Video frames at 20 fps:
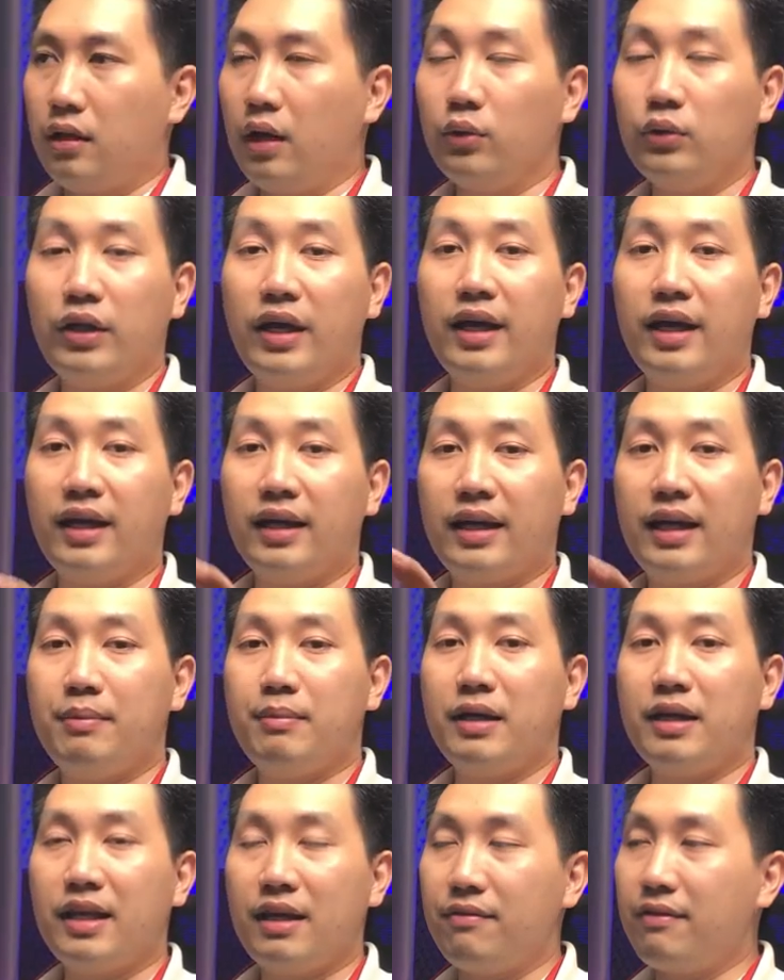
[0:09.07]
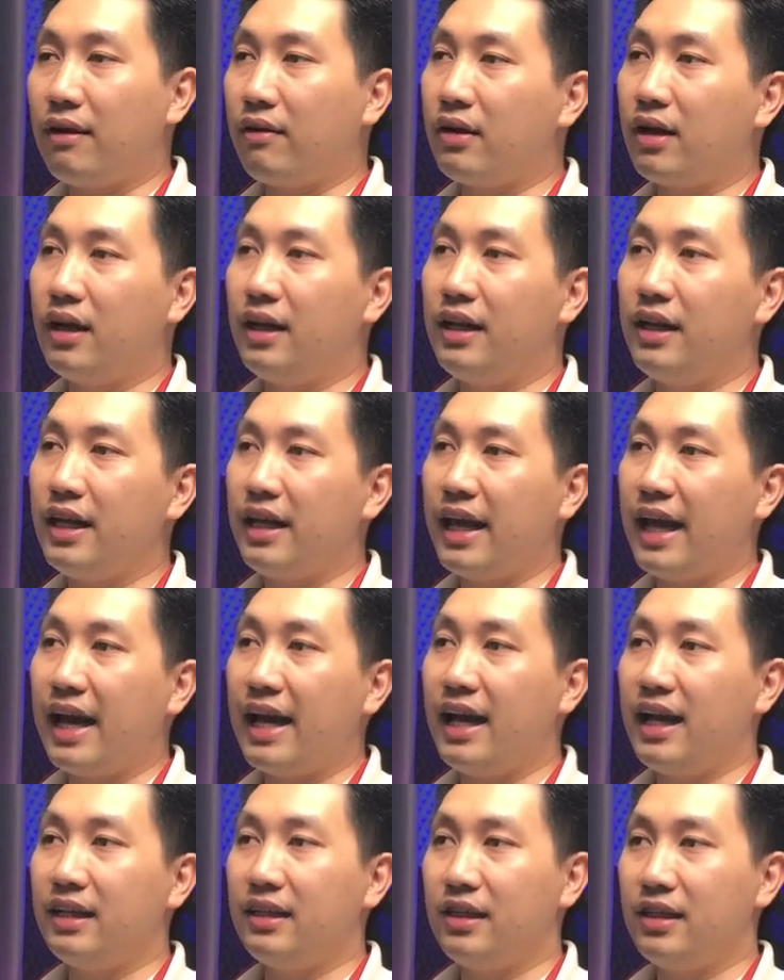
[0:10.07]
Đầu tiên á, khi mình chị vào Colin
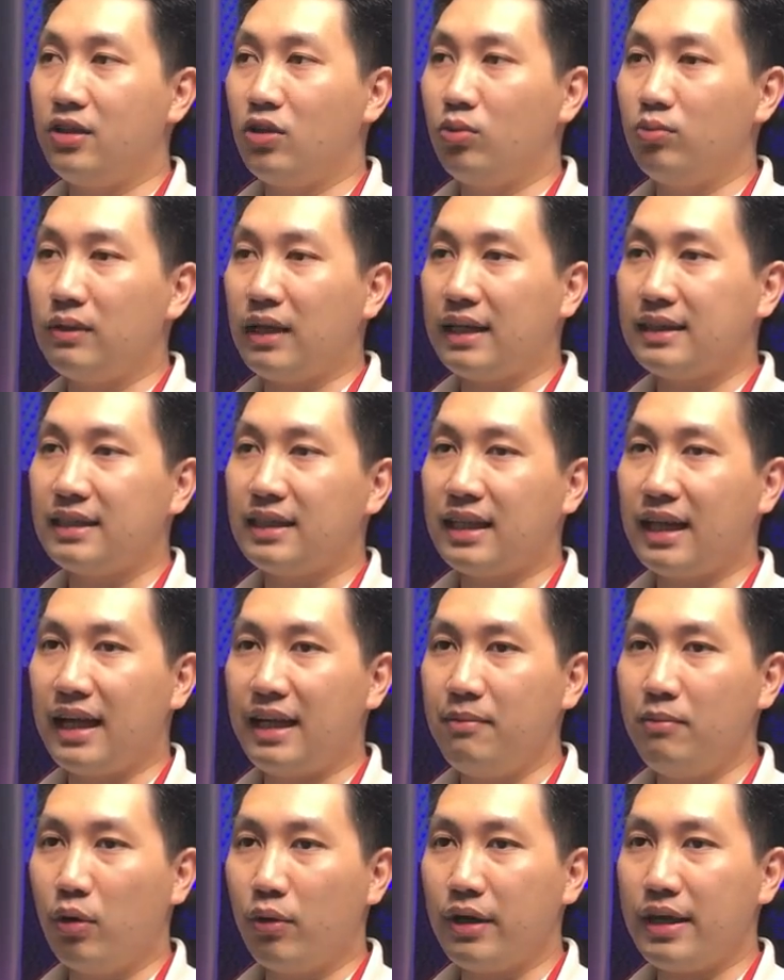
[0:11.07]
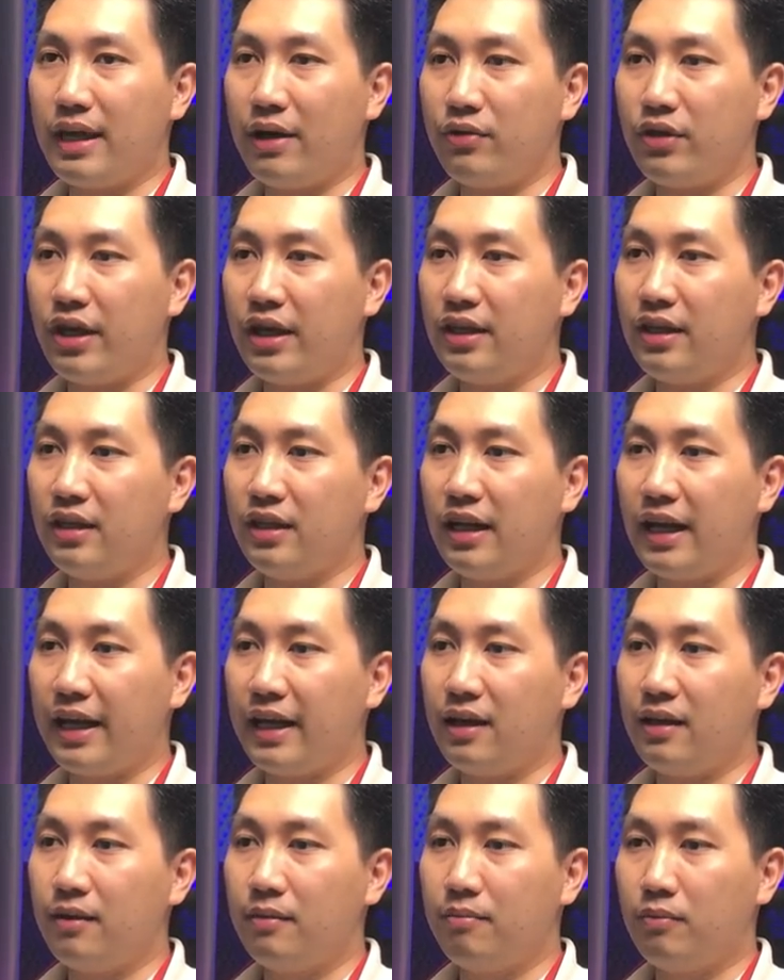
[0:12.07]
AI thì chúng ta sẽ thấy một cái giao diện như thế
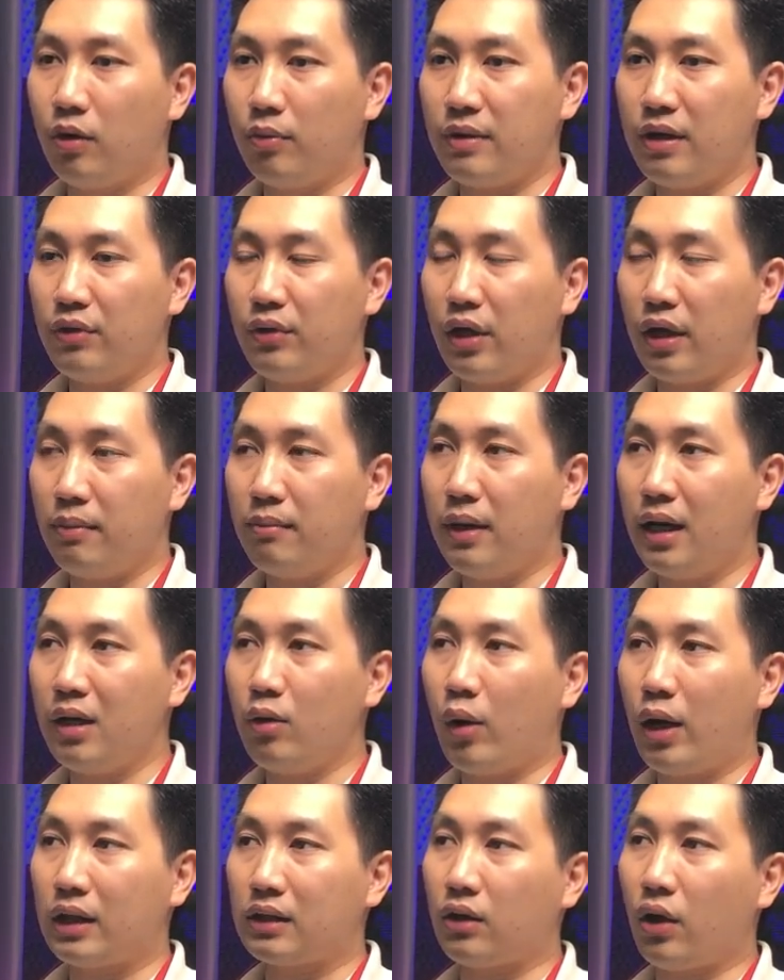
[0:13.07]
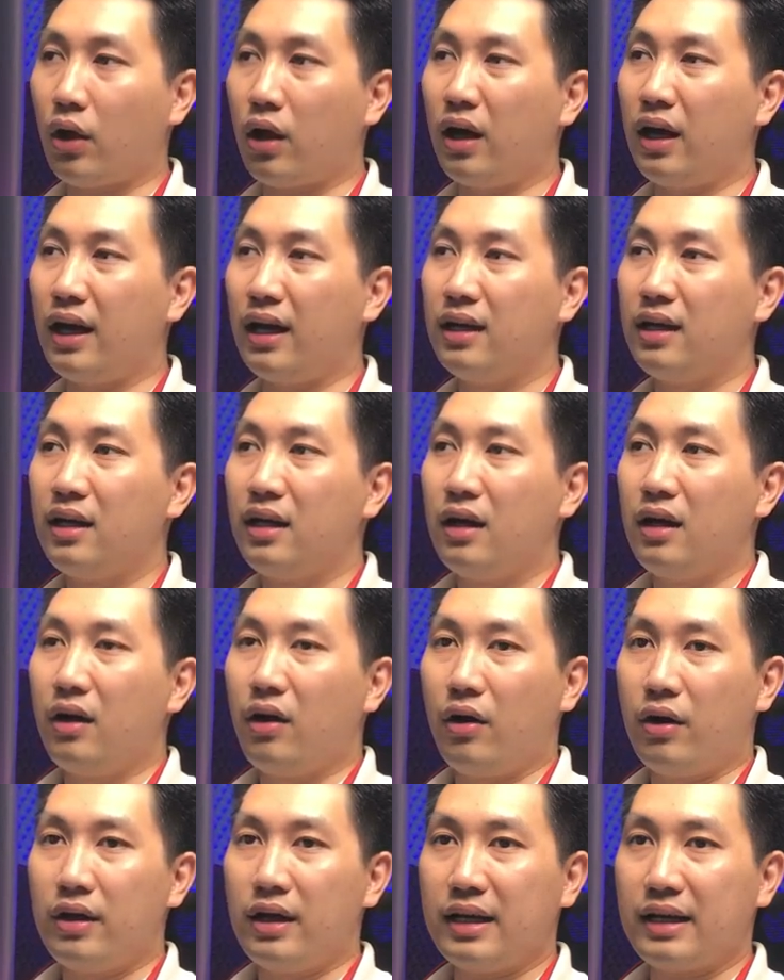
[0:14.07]
này, một giao diện mới hoàn toàn ha.
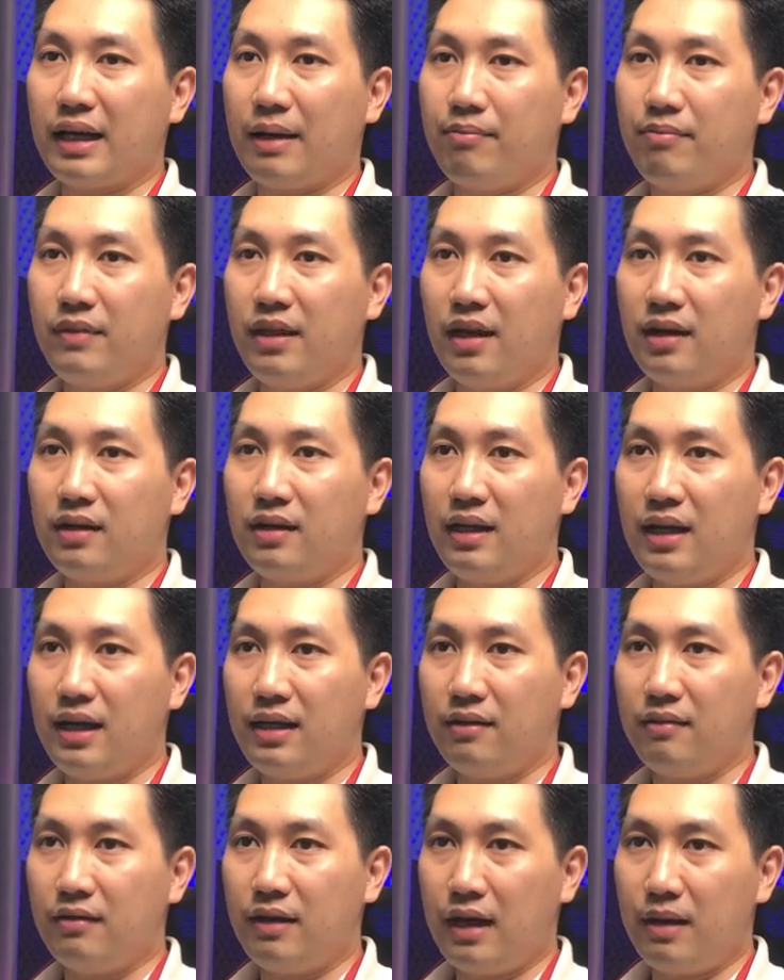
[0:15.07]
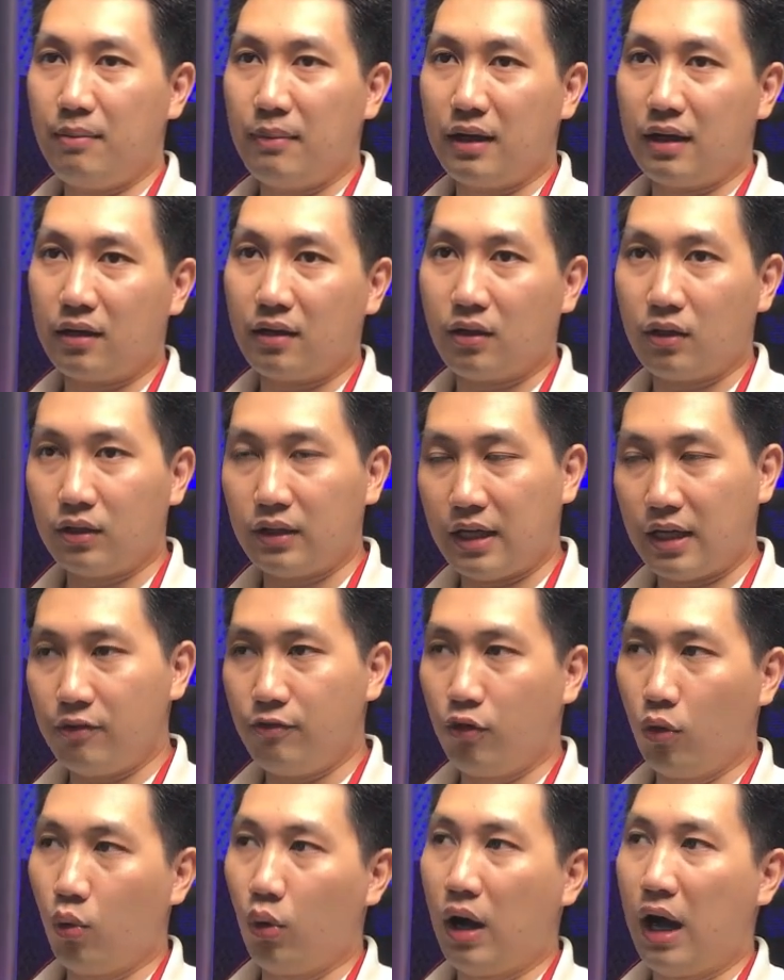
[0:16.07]
Họ đã cập nhật lên để mà có thể
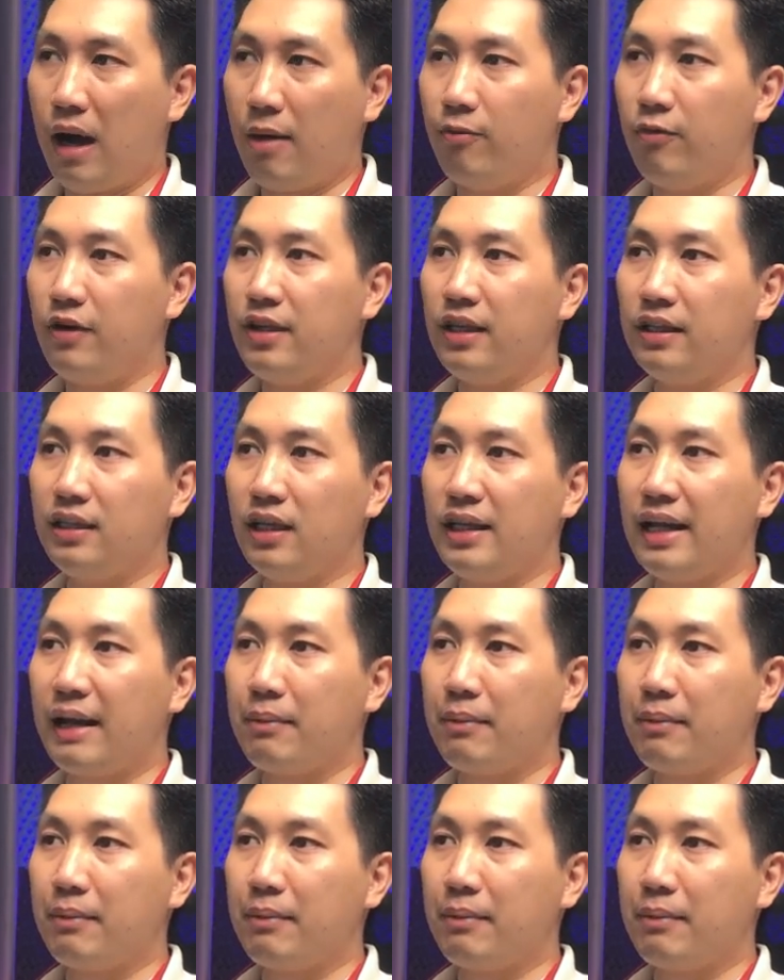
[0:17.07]
phù hợp với những tính